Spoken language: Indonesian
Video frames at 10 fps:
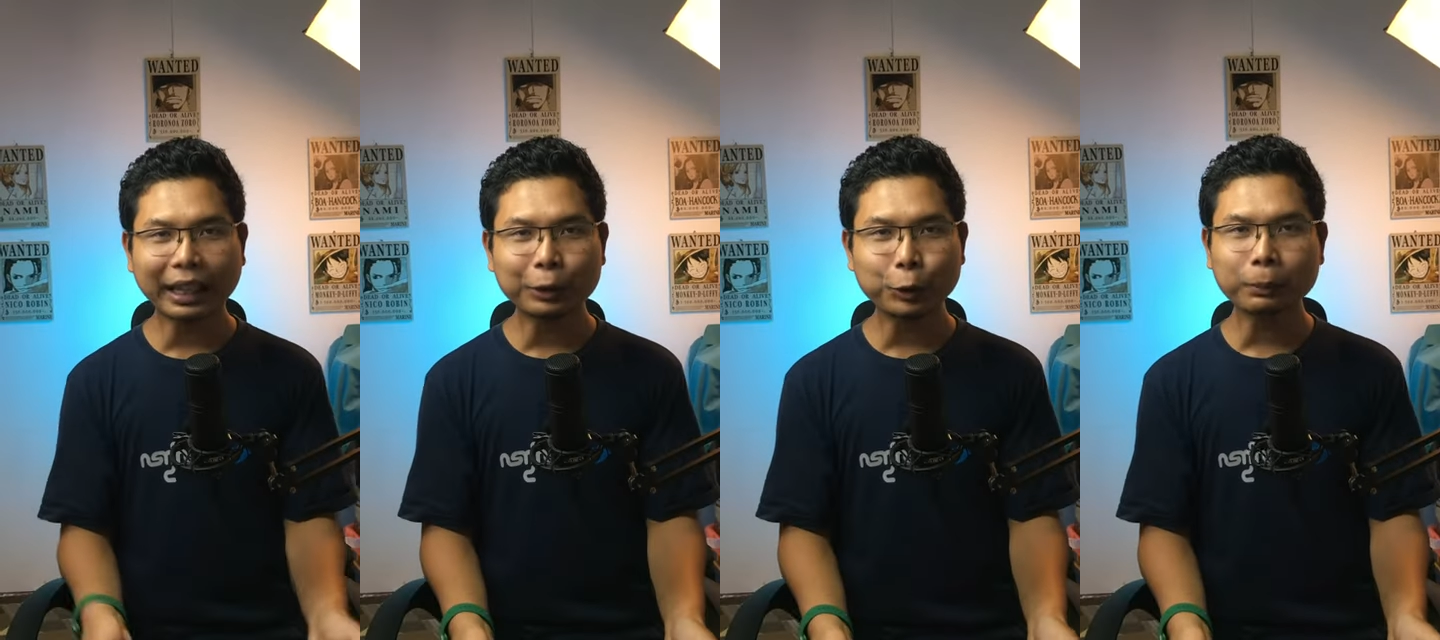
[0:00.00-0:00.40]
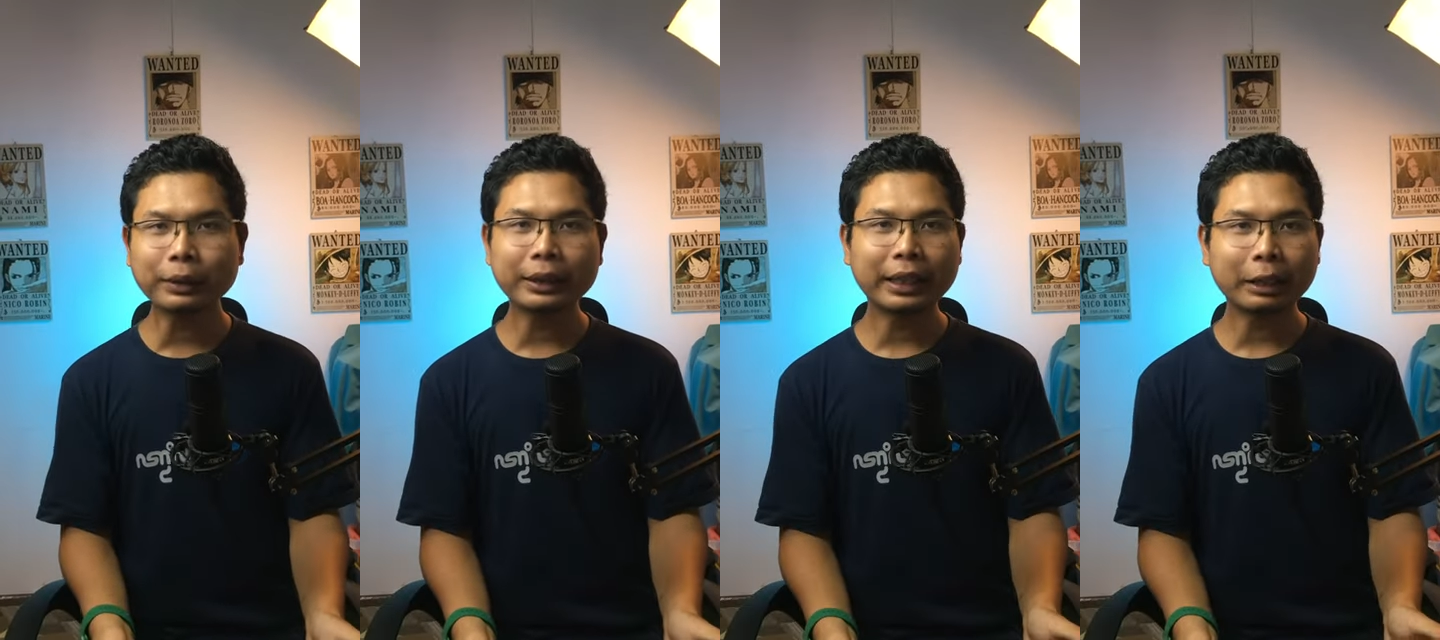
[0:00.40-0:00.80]
Nah, untuk
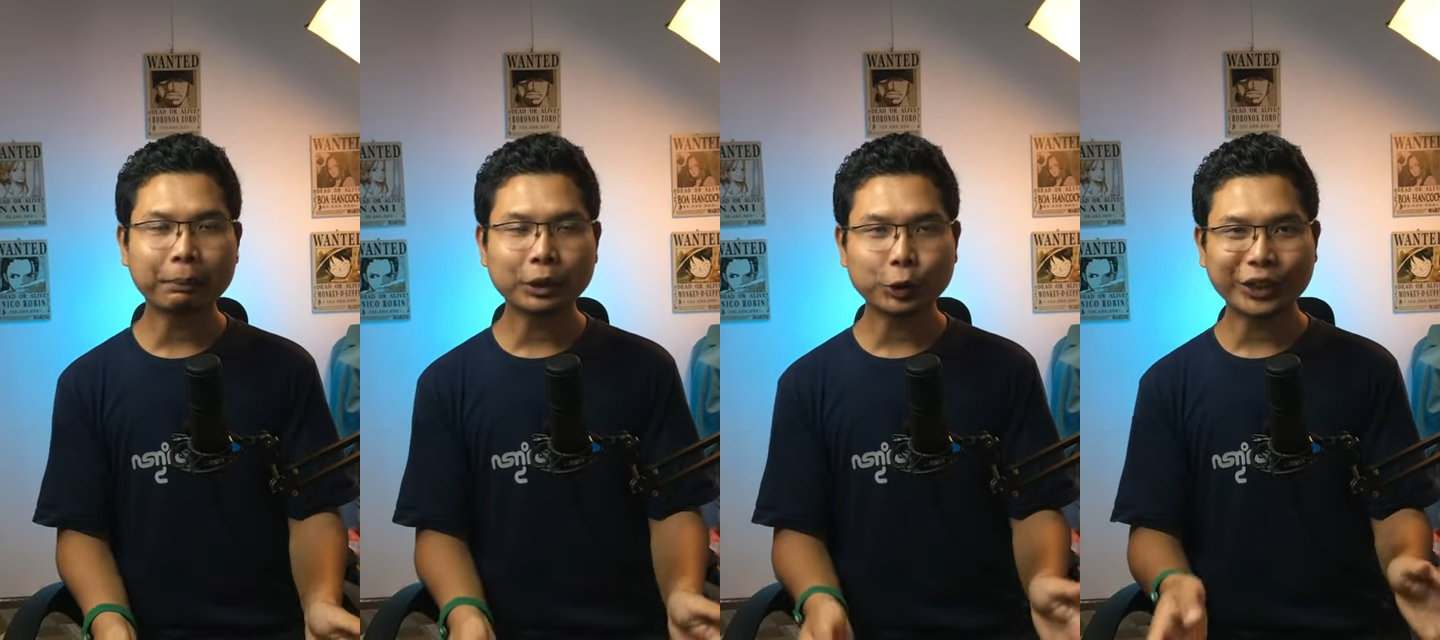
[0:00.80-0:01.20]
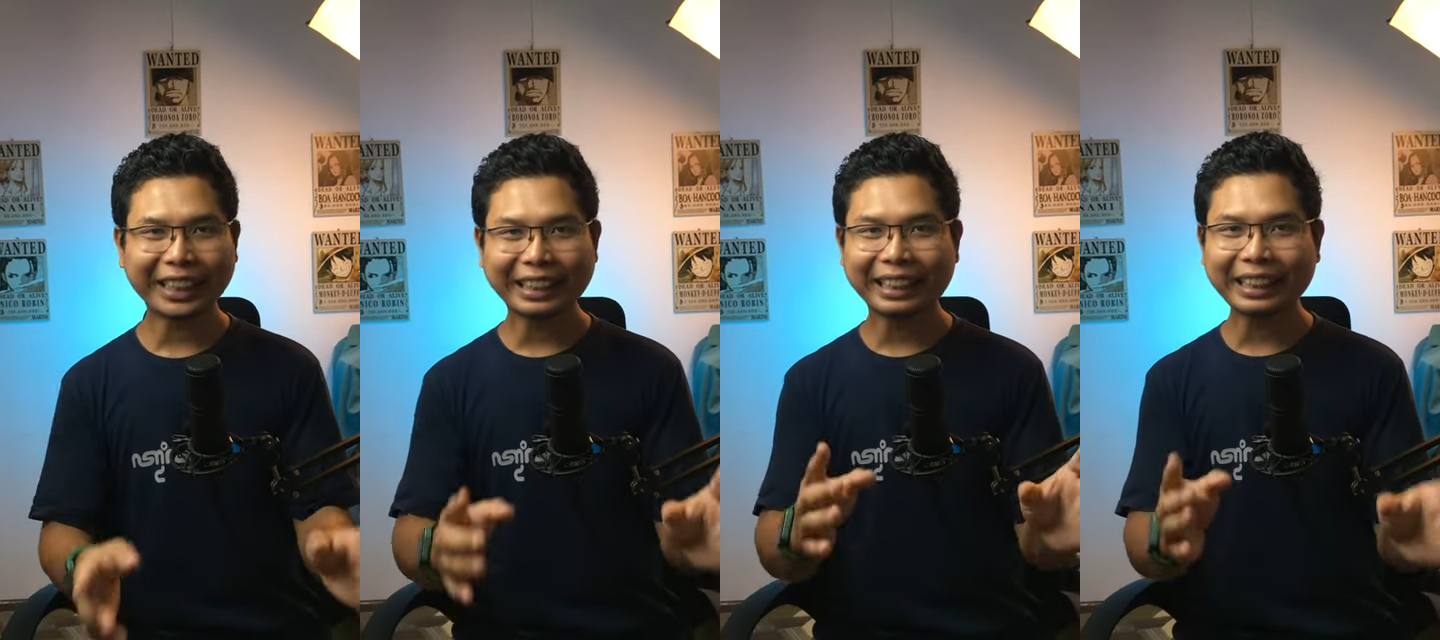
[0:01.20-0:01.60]
menghindari
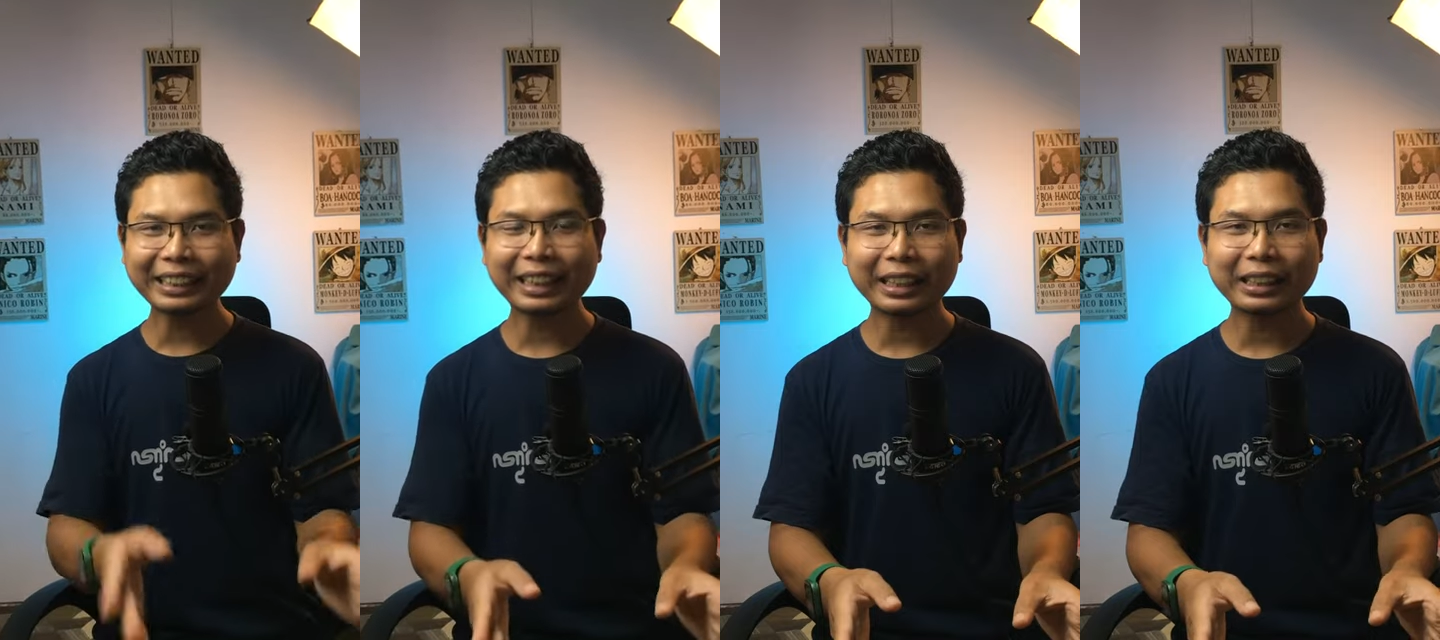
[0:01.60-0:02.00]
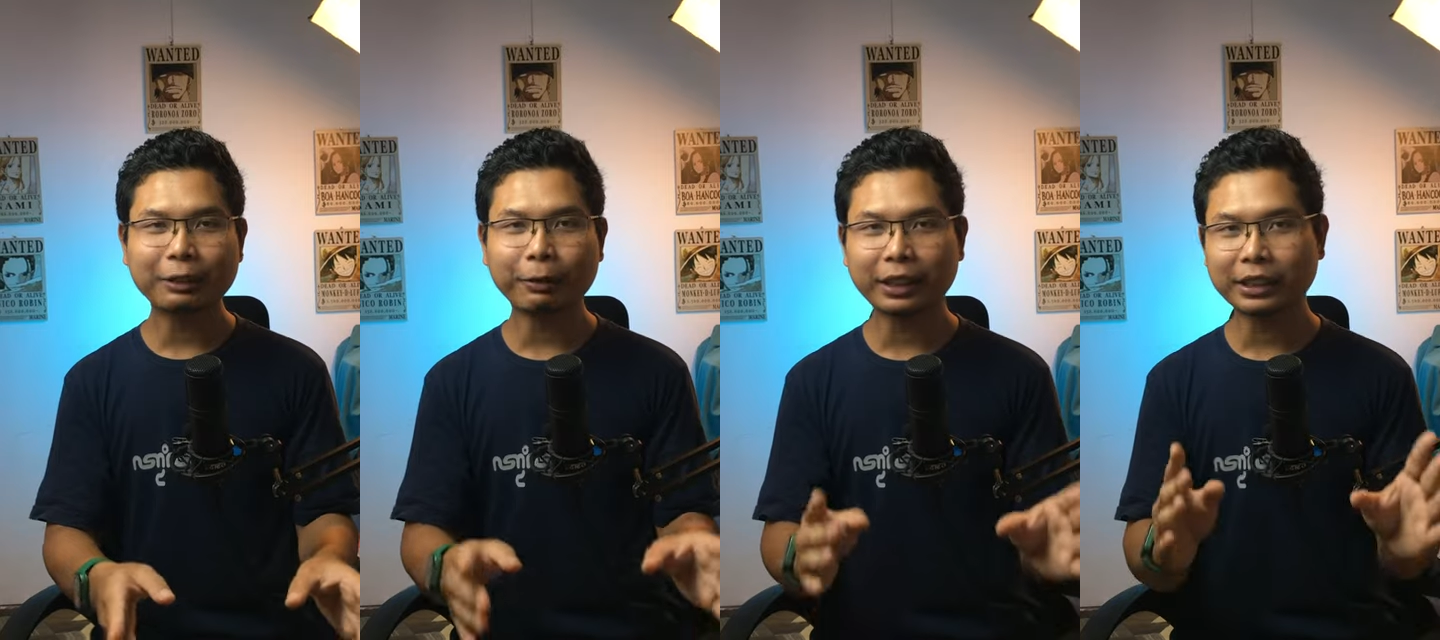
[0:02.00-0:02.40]
pencurian data
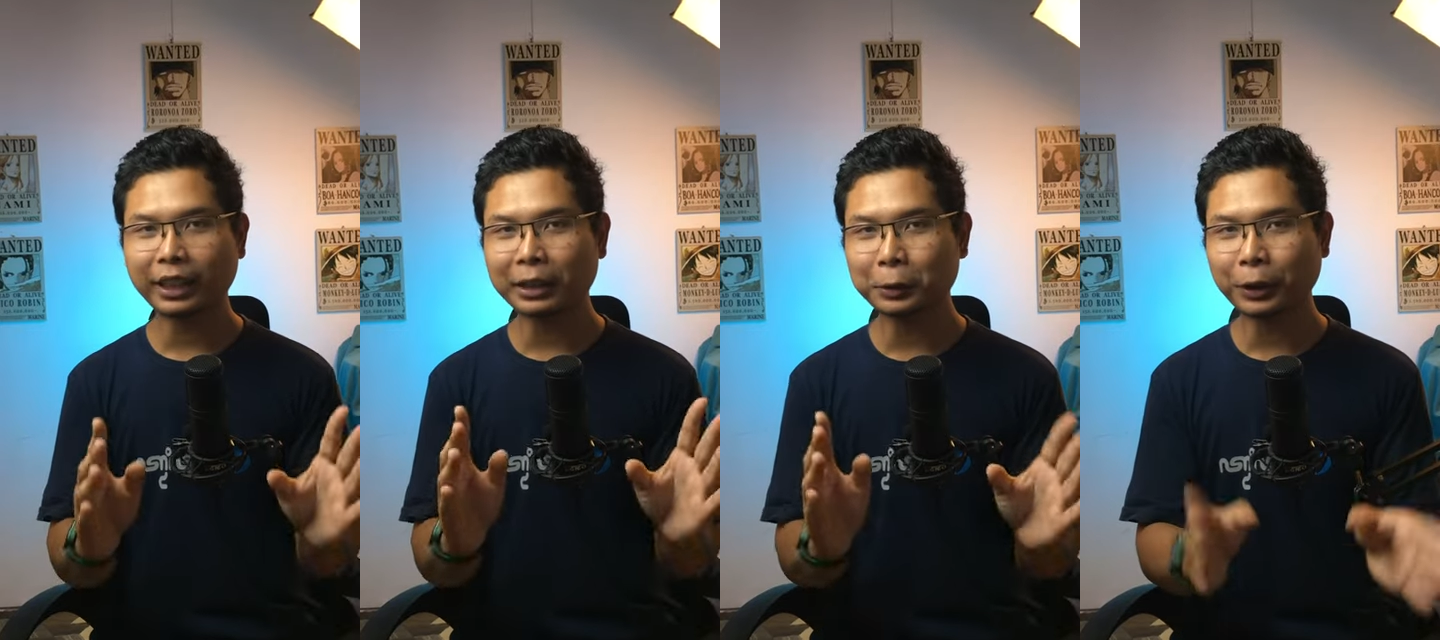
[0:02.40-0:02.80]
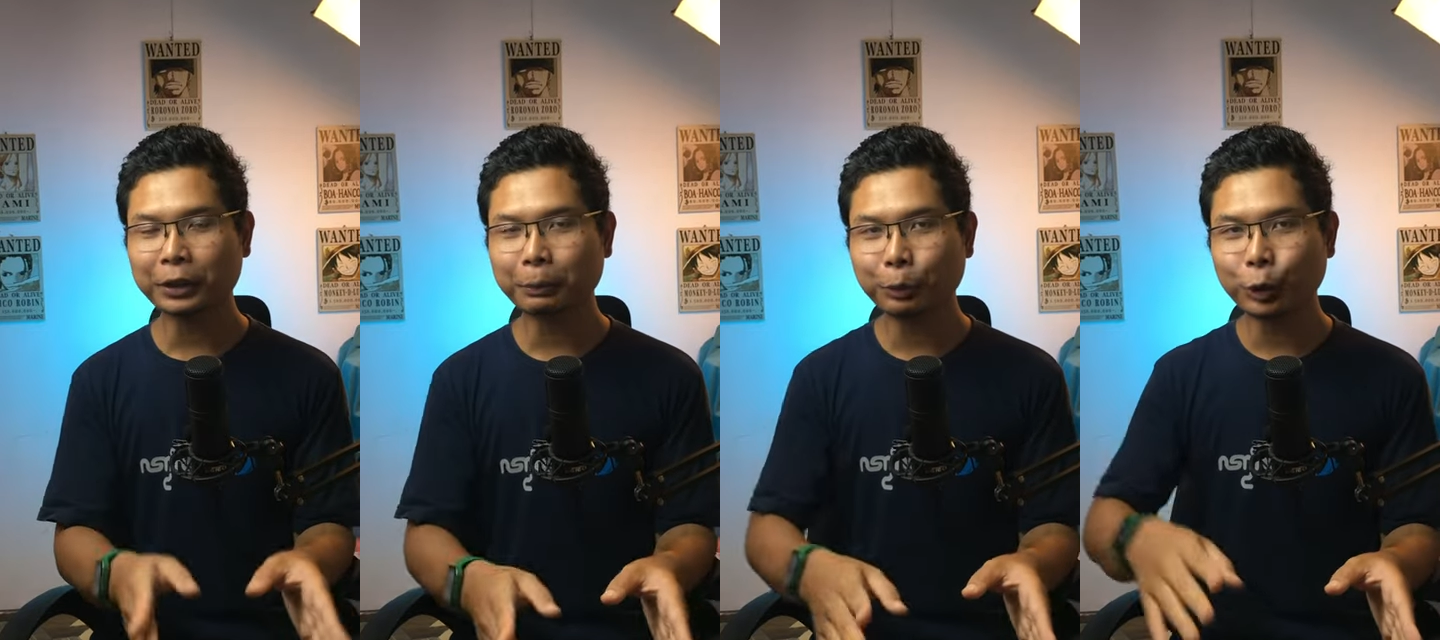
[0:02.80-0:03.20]
di versi
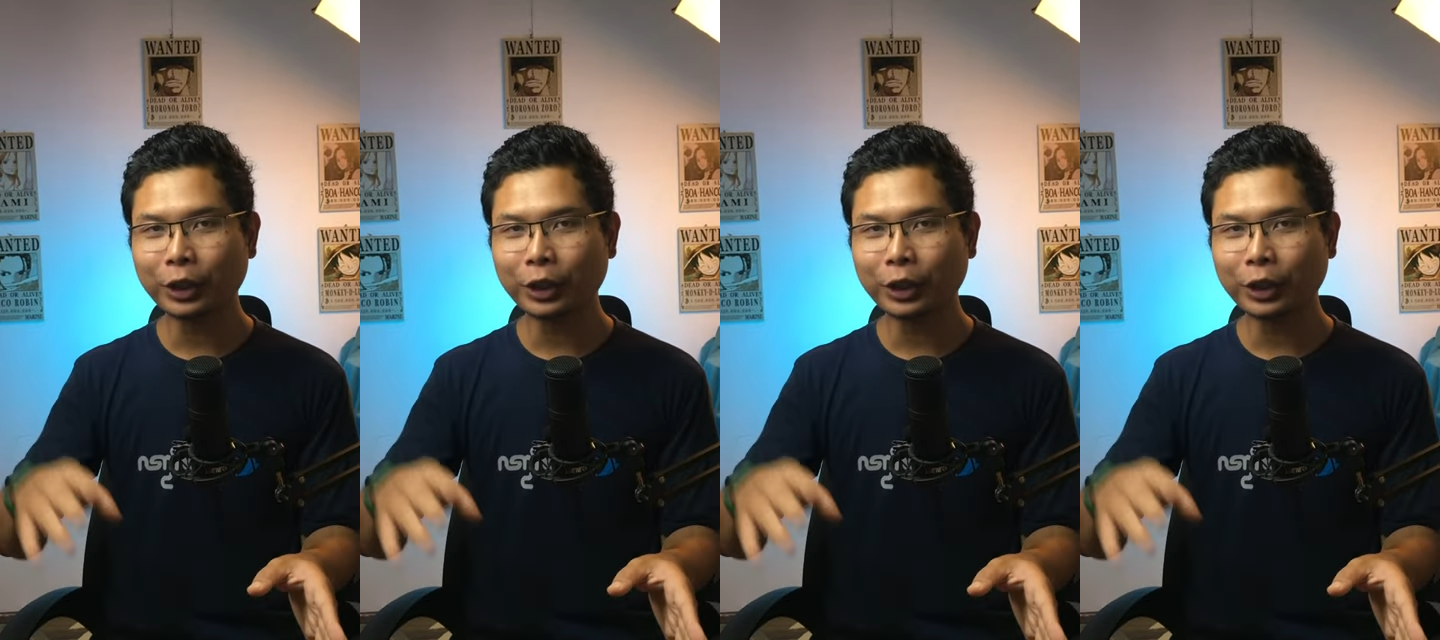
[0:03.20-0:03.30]
Android 10